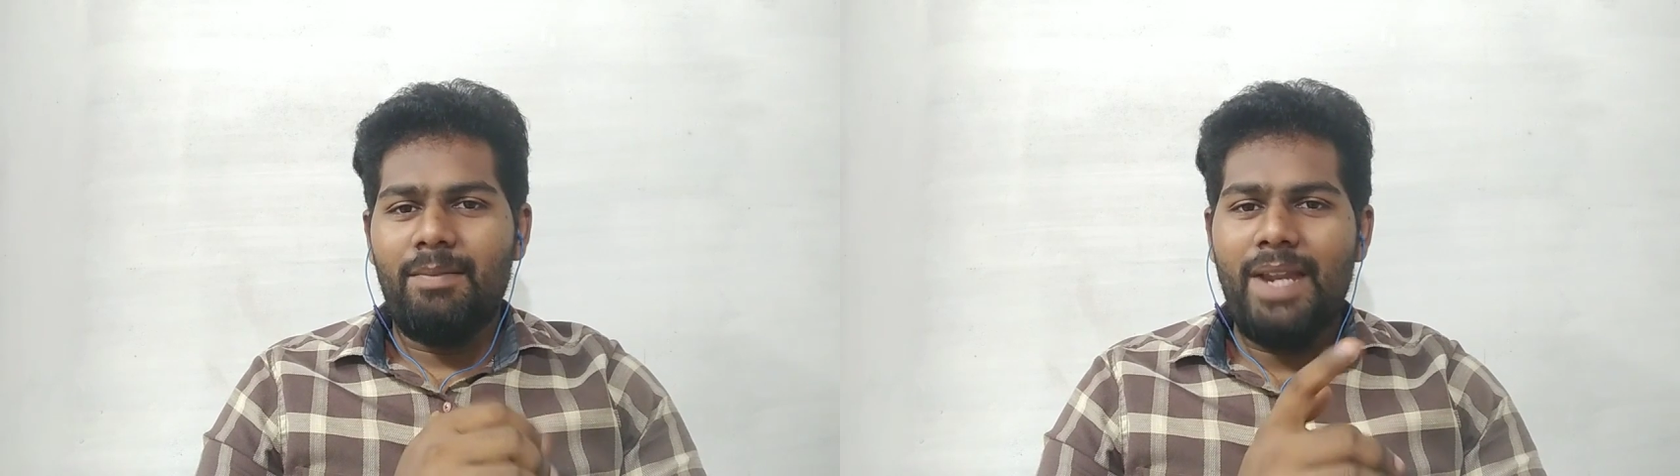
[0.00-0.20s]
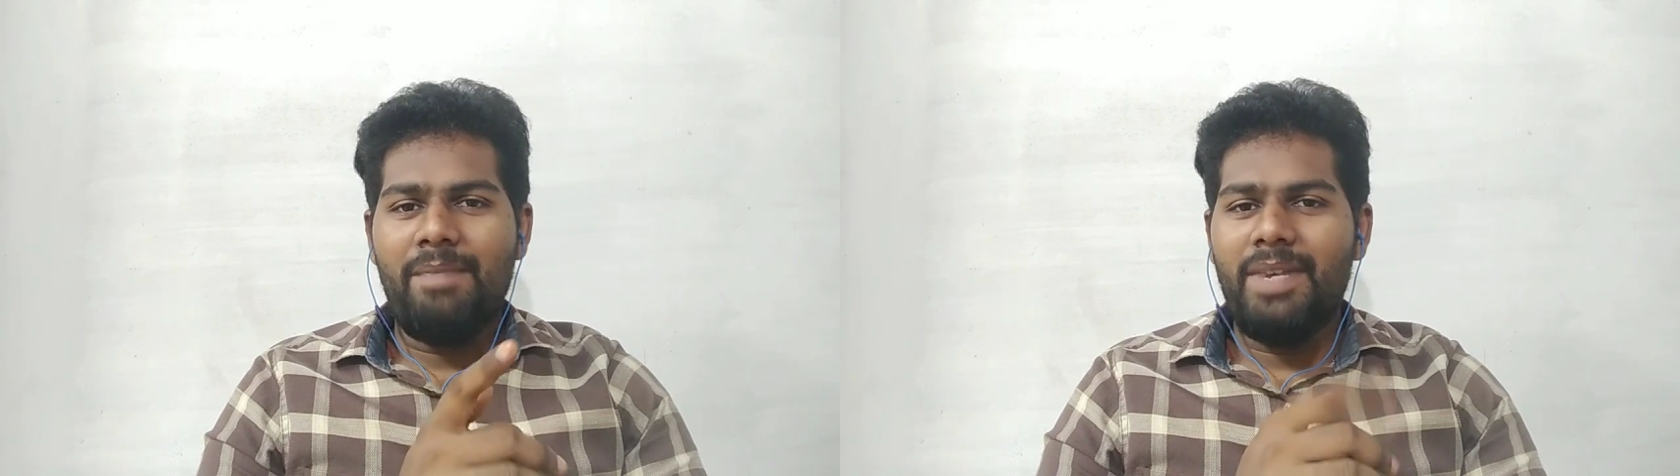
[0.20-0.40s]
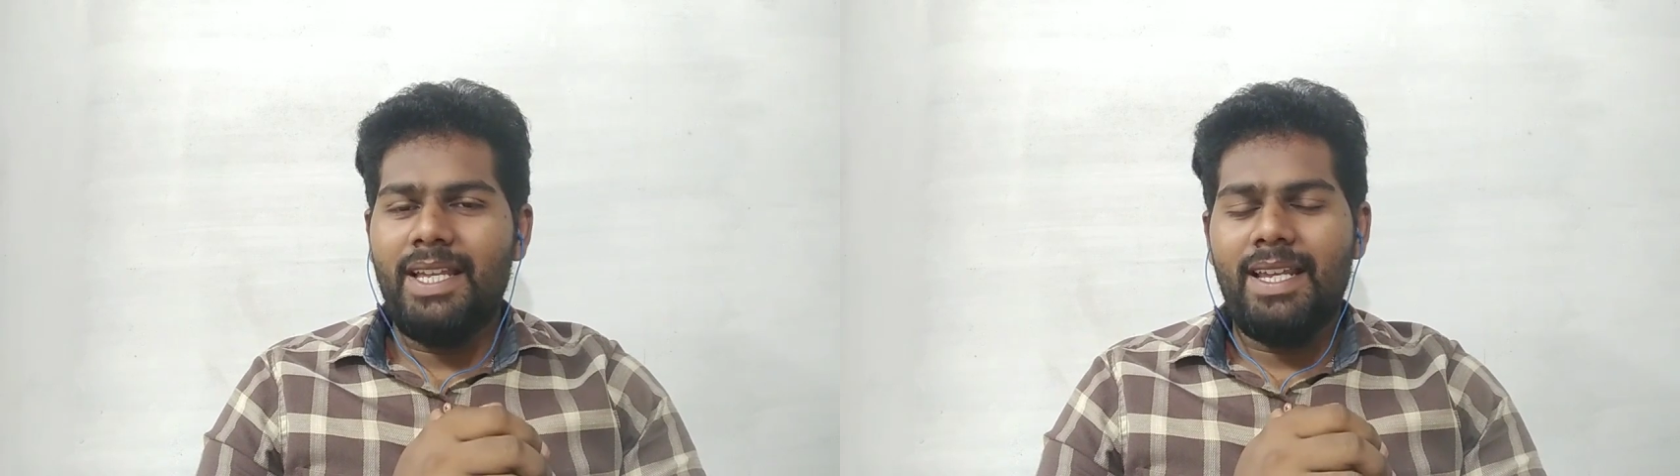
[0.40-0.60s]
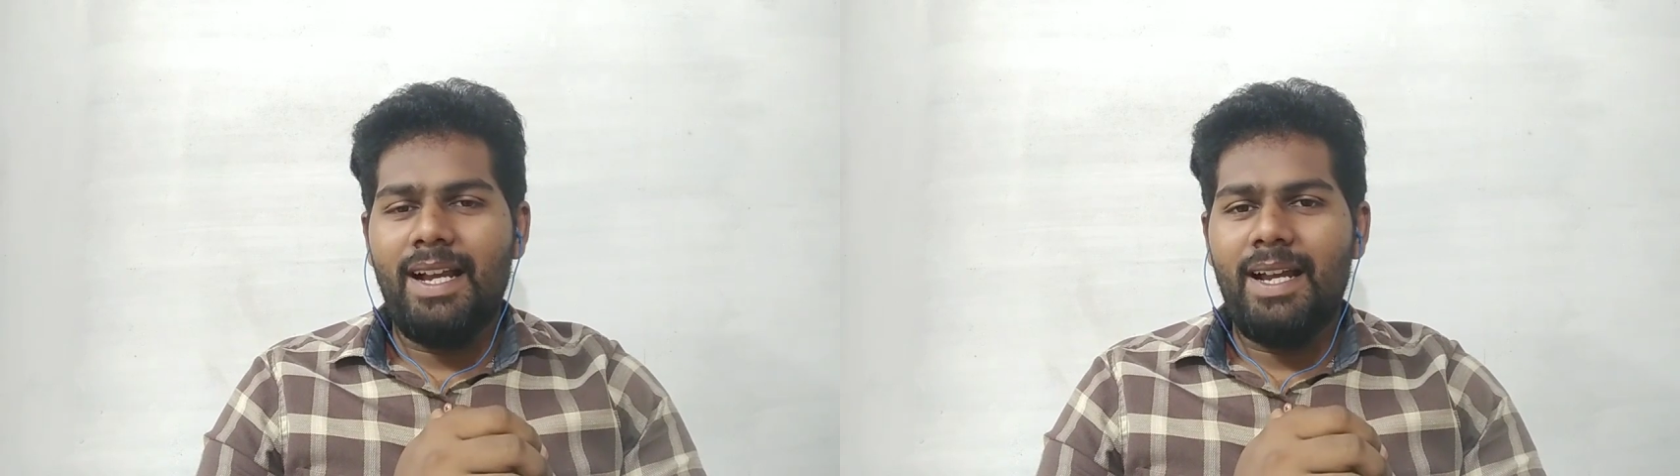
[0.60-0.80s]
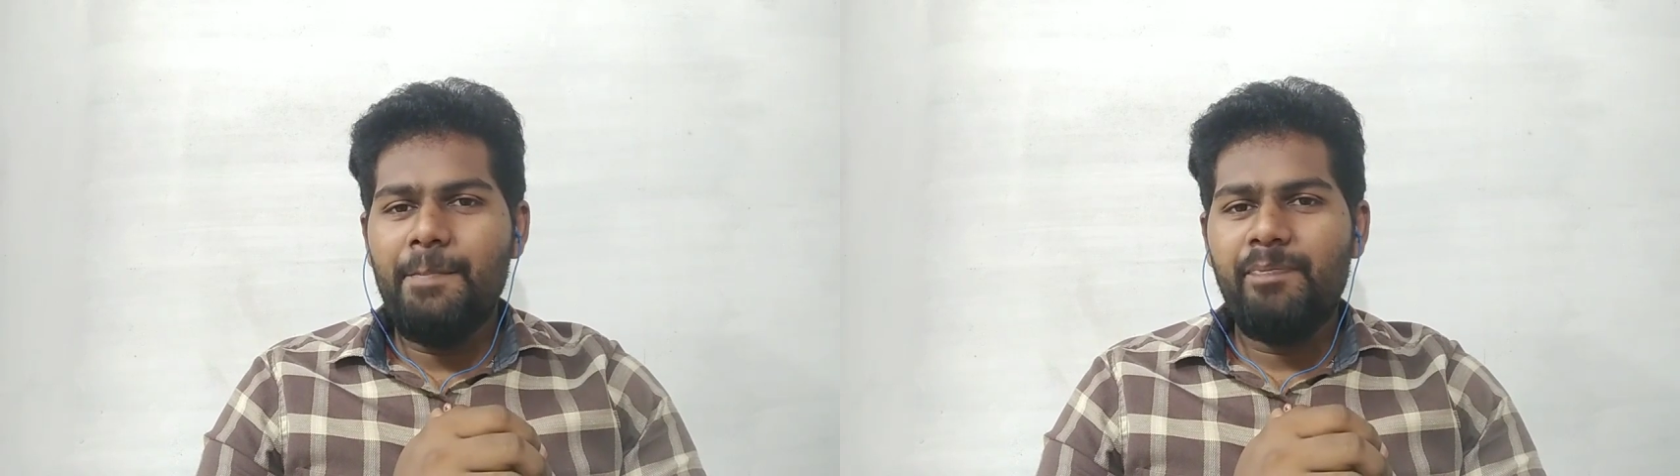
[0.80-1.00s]
பிளான்
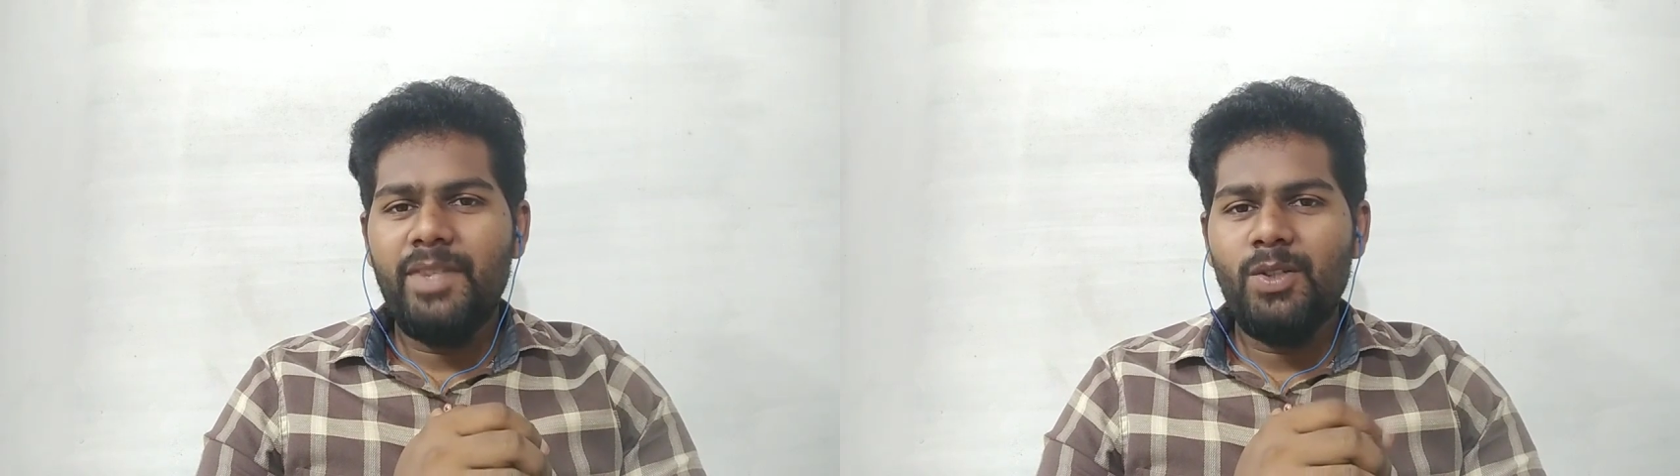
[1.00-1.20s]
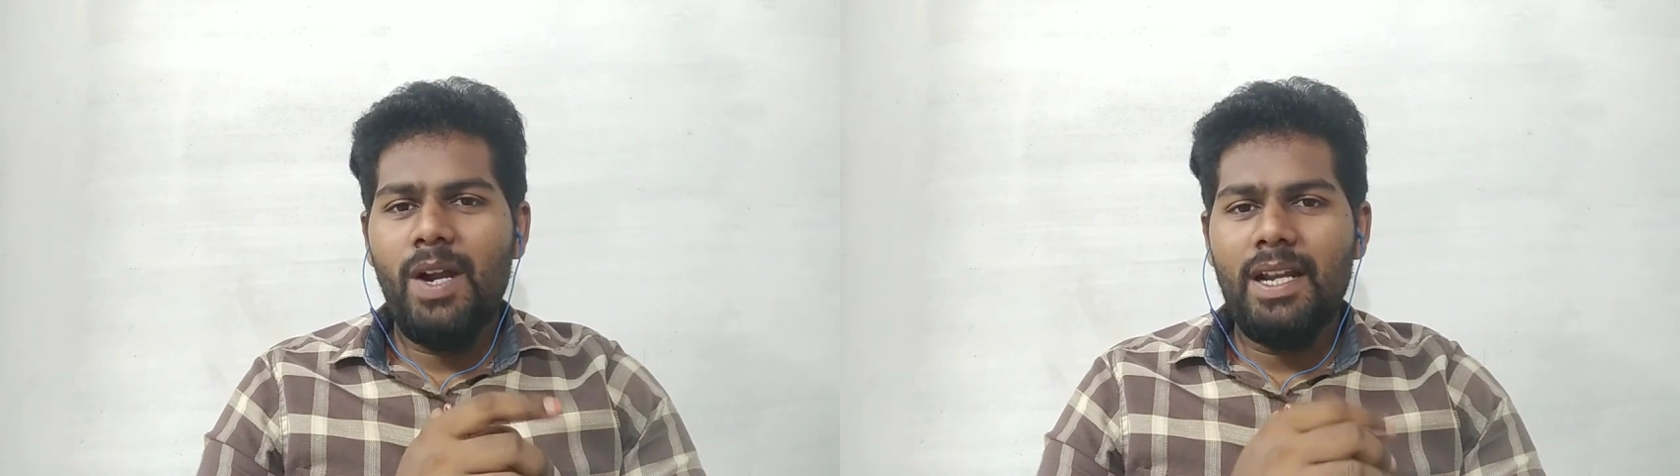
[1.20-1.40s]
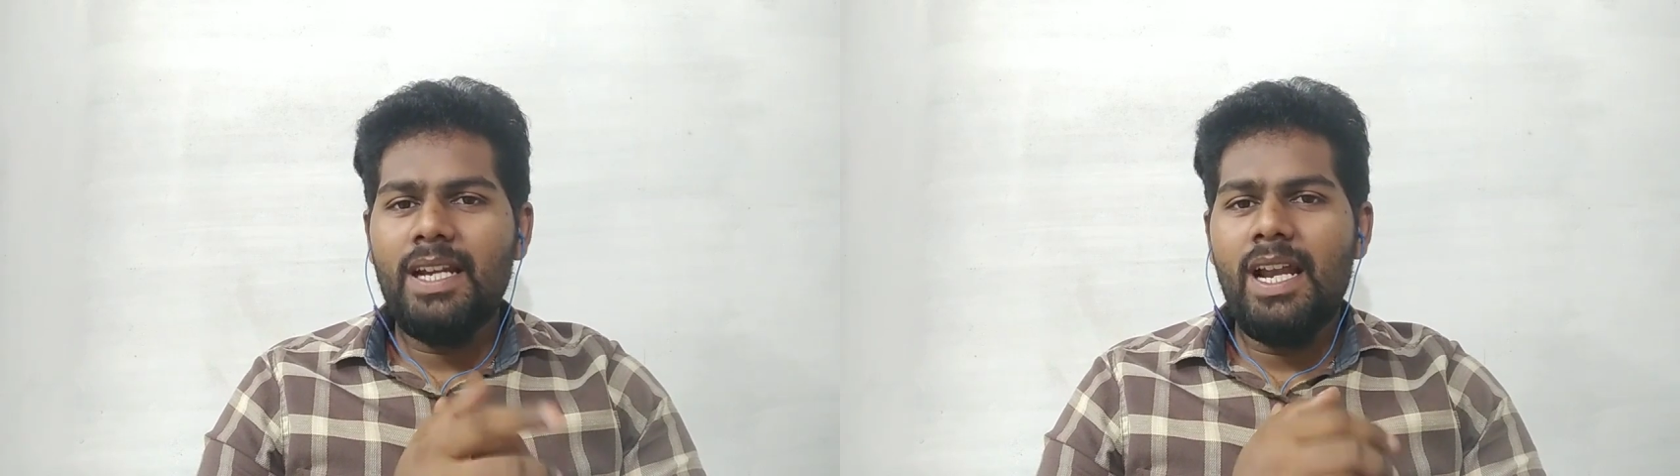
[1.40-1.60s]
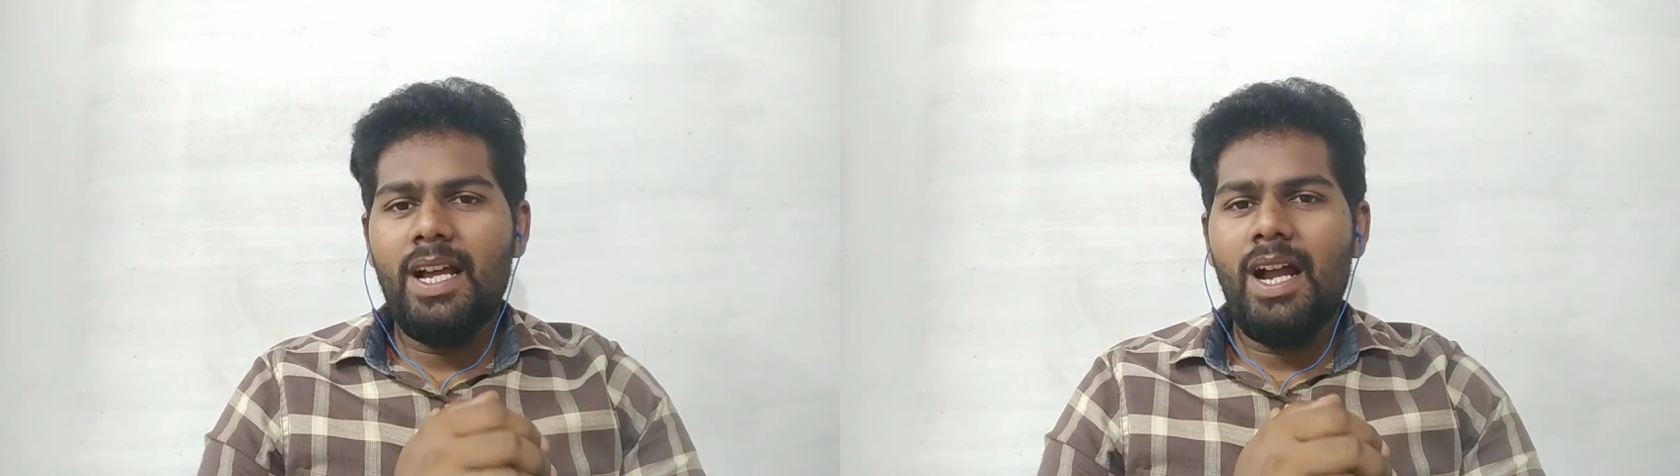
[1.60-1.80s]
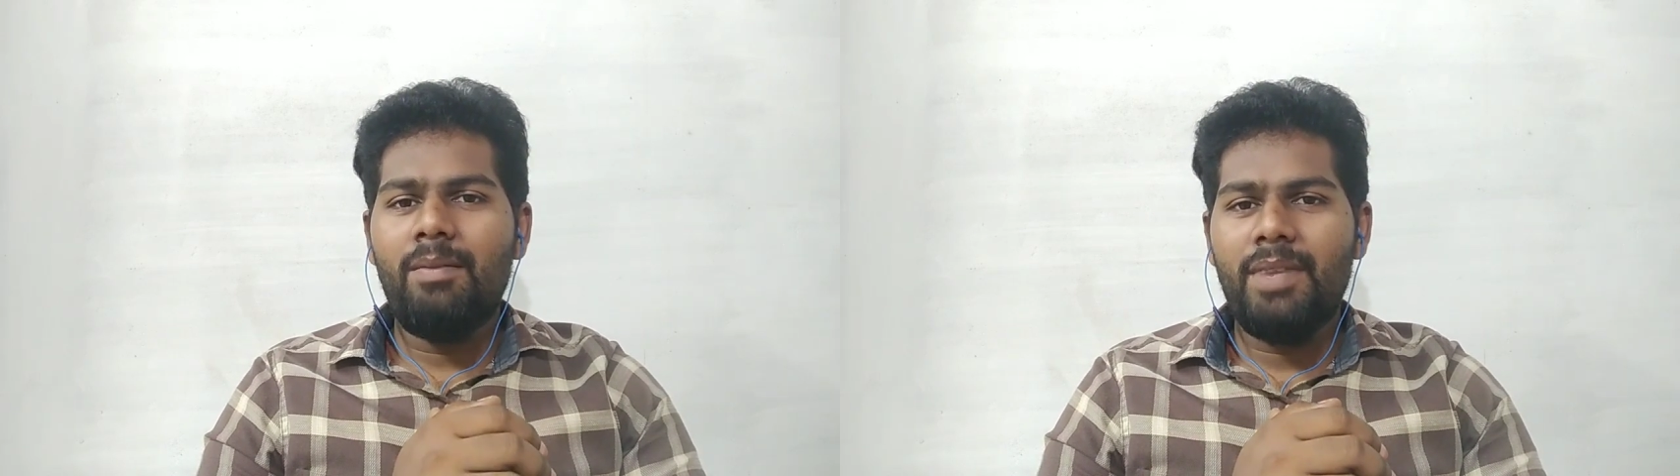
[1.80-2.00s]
பண்ணிக்கிறாங்க ஸோ அடுத்த நாள்
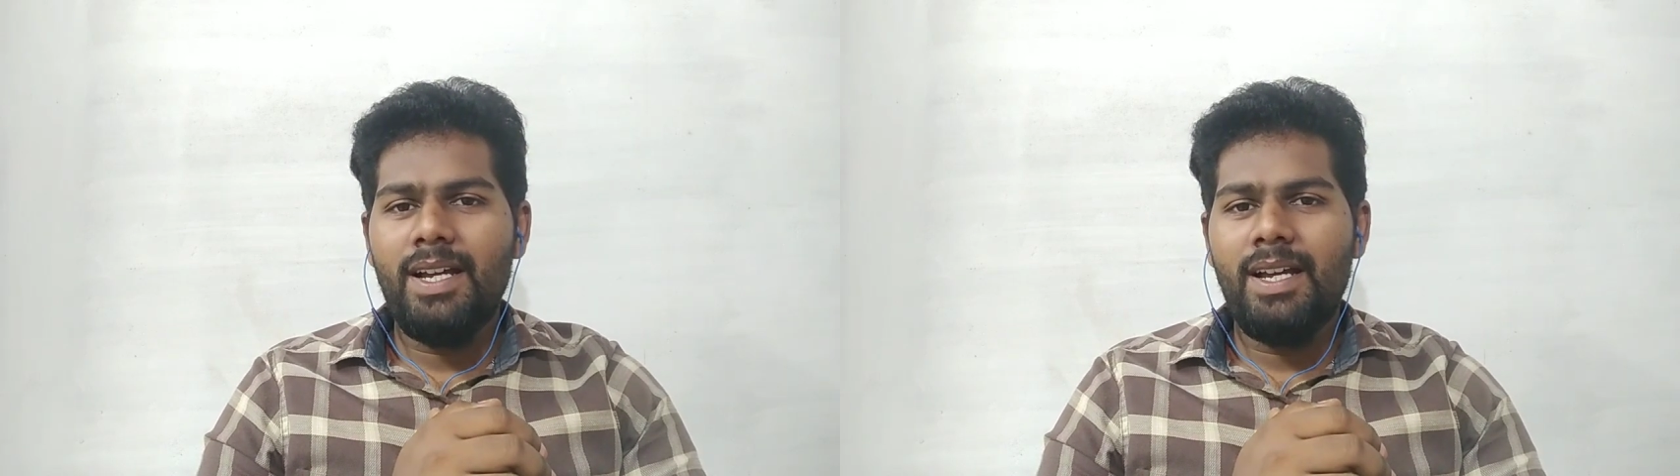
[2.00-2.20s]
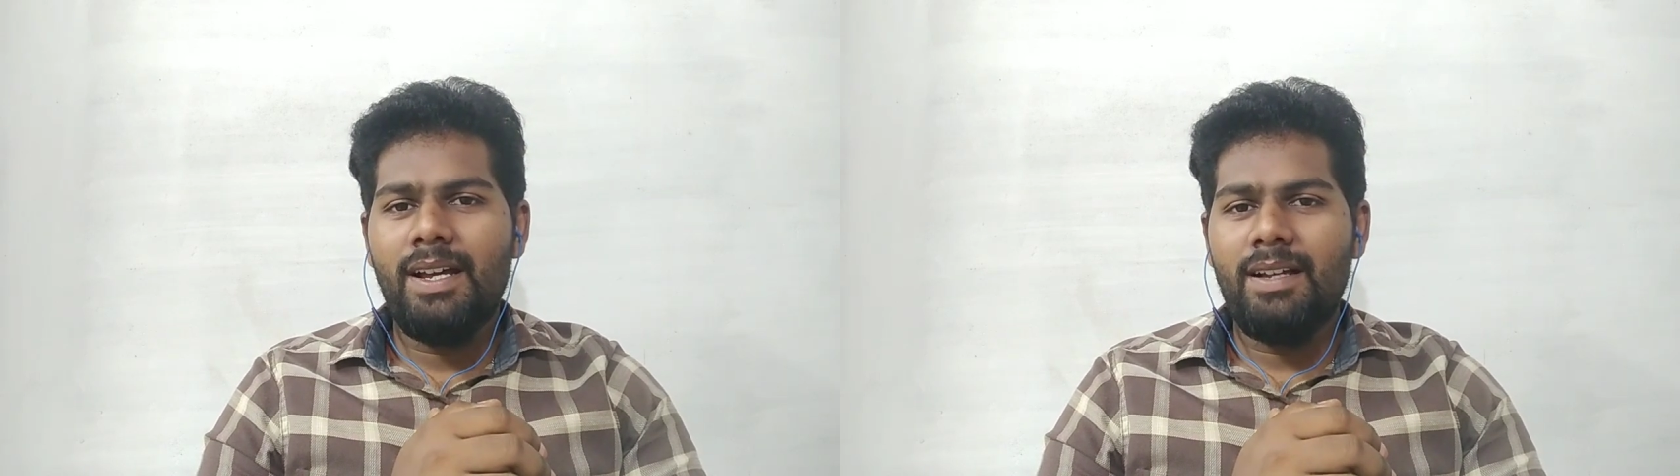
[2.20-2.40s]
காலம்பரை